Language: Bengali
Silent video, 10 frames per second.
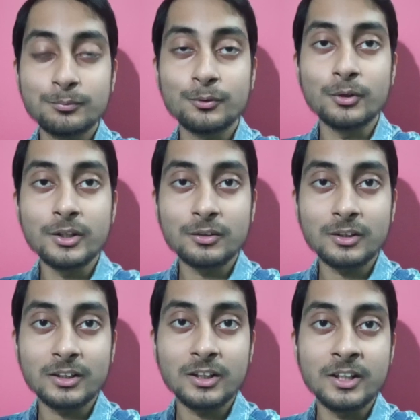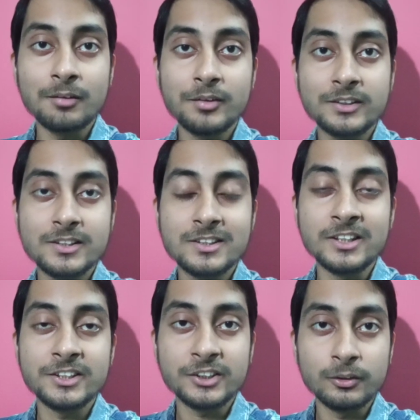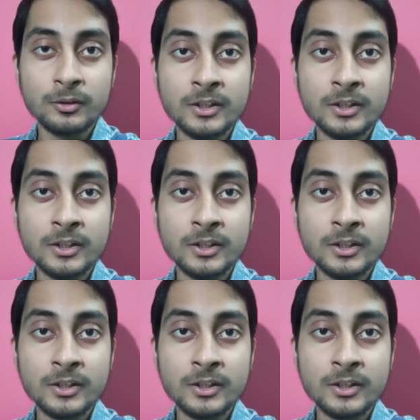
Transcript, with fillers: তৈরি করা একটা নেটফ্লিক্সের সিরিজ ছিল